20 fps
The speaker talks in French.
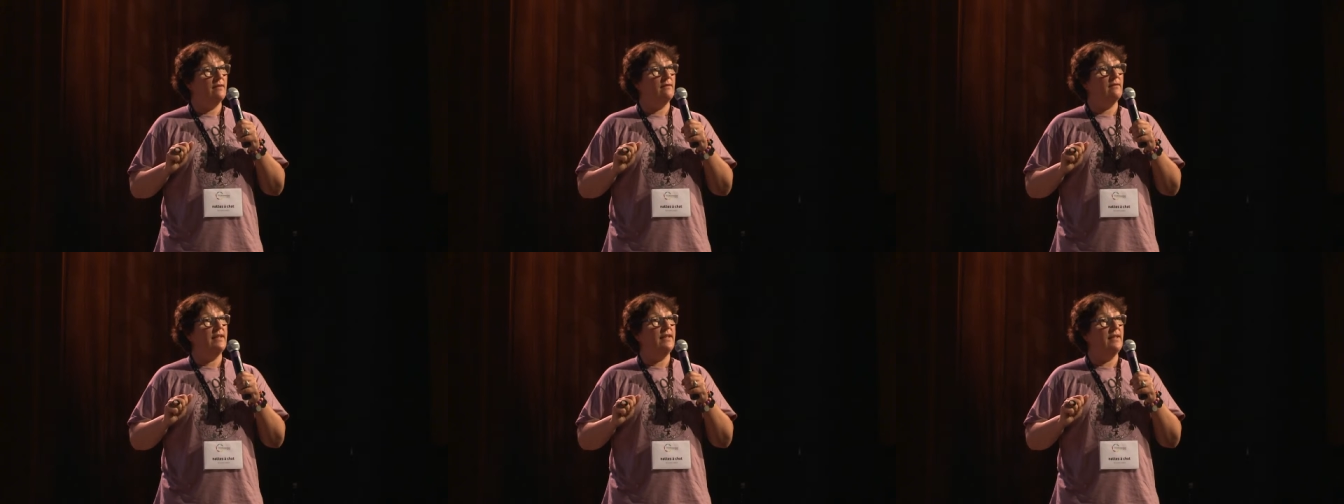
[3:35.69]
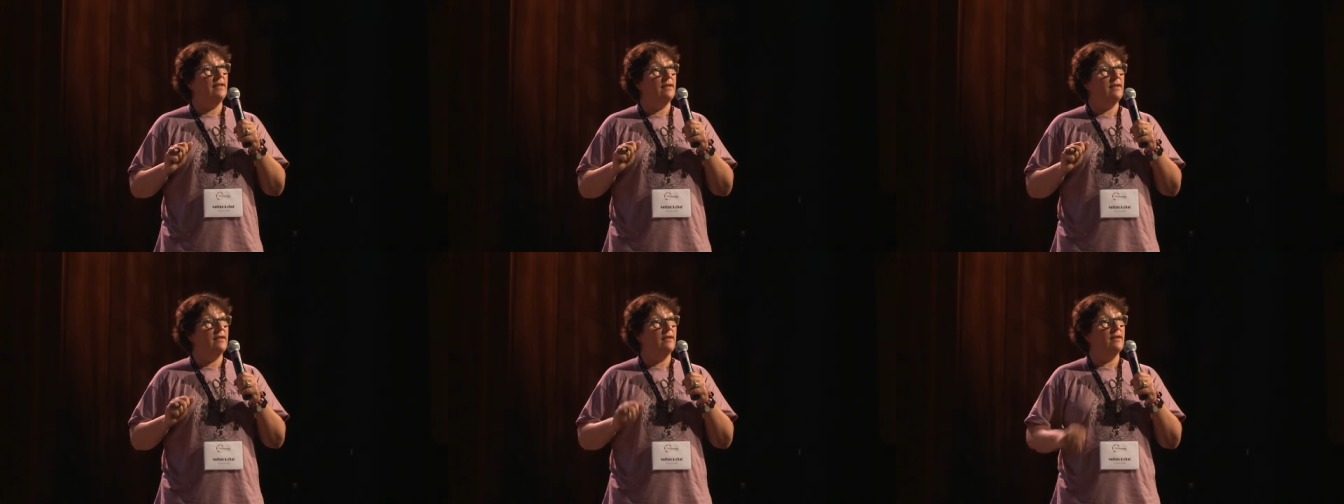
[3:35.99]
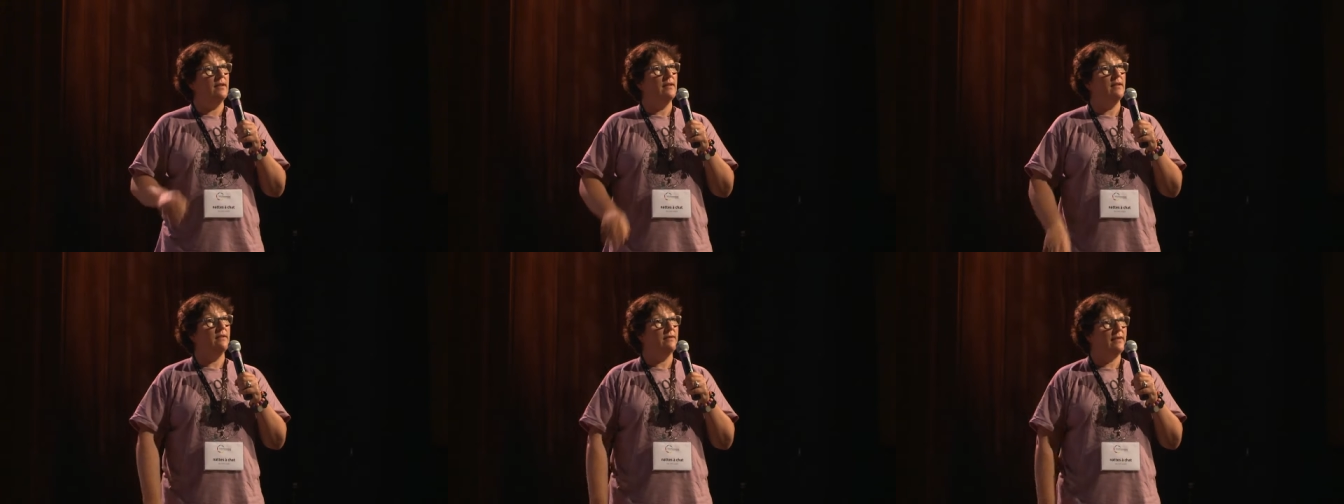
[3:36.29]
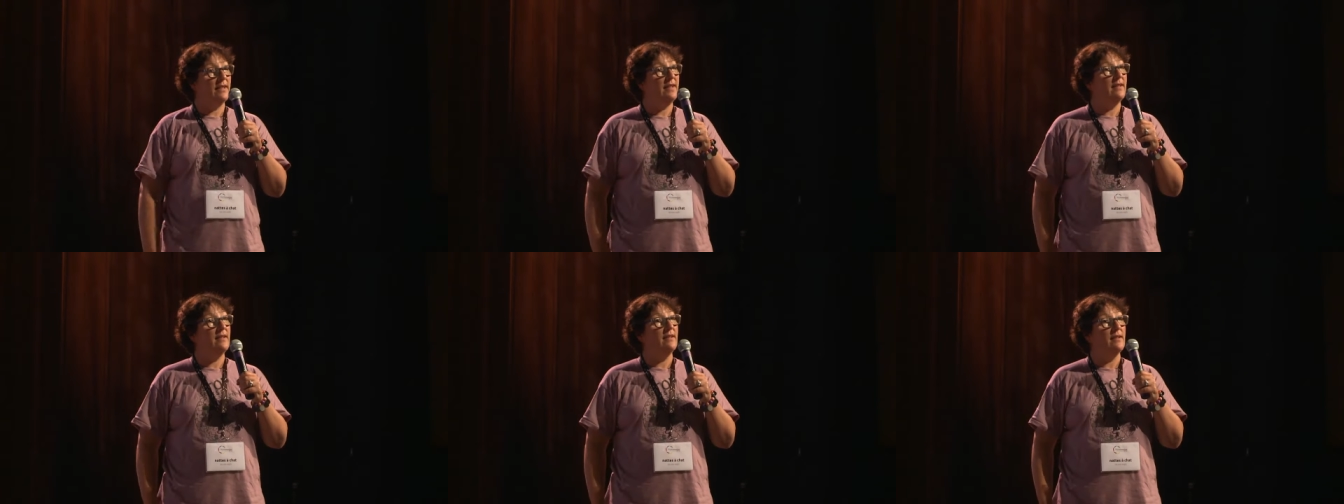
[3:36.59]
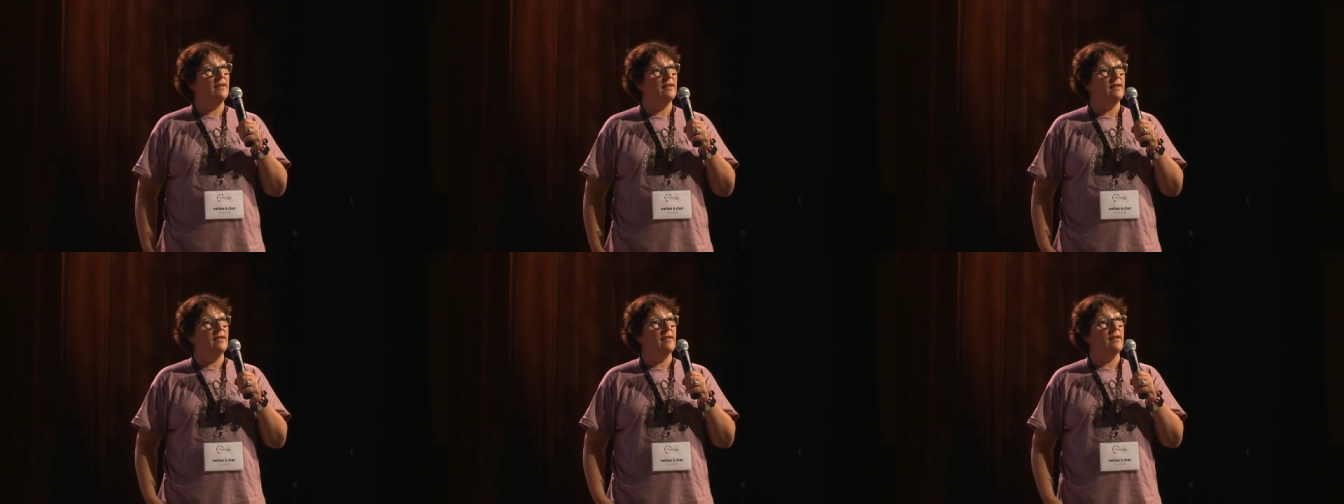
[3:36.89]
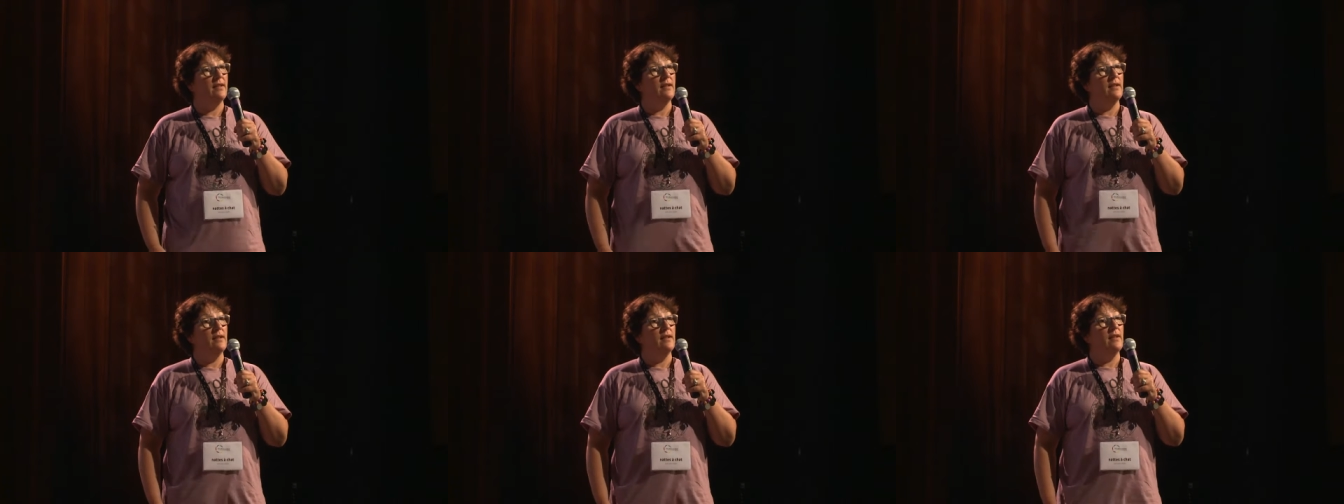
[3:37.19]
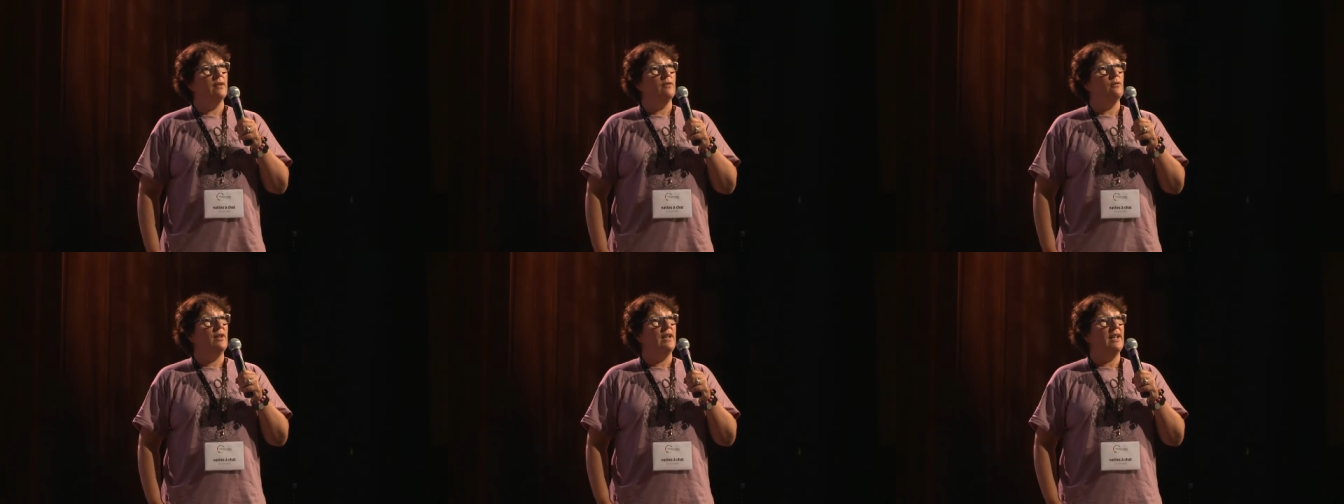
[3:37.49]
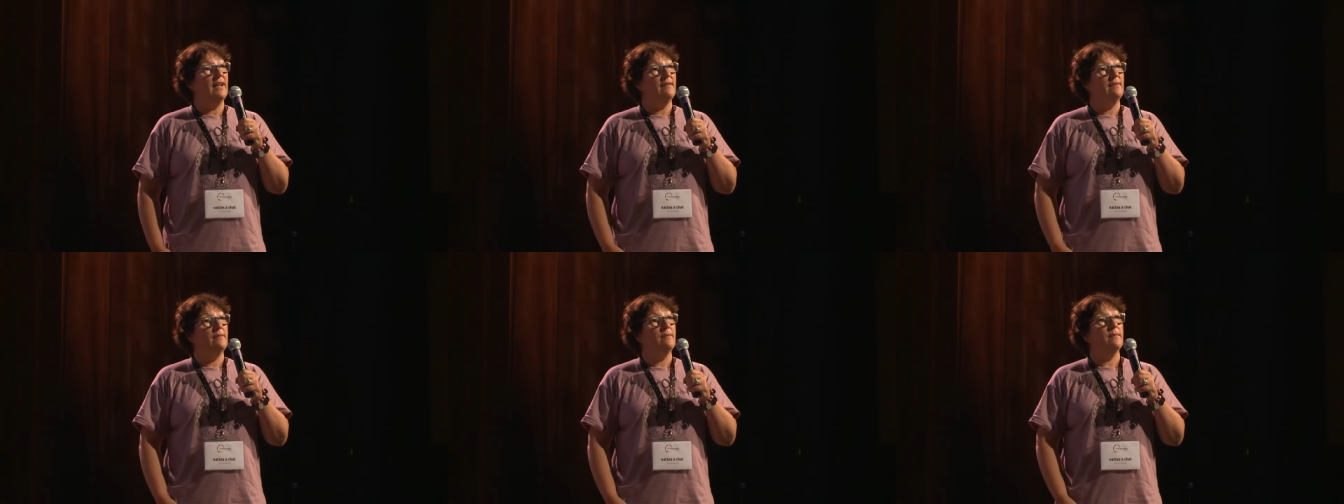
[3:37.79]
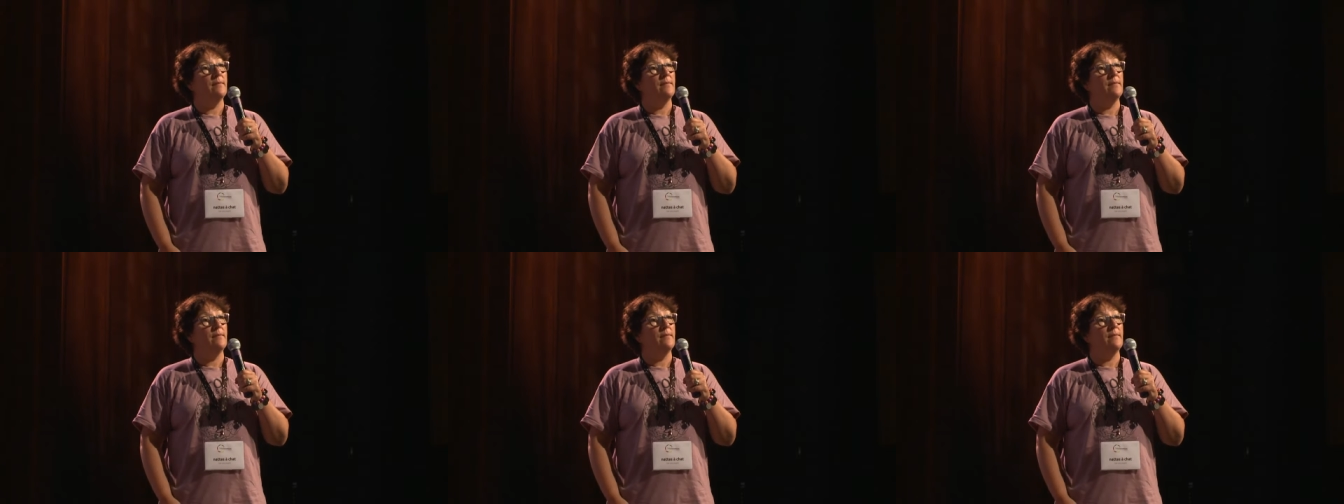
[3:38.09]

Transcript: Oui, oui. Voilà.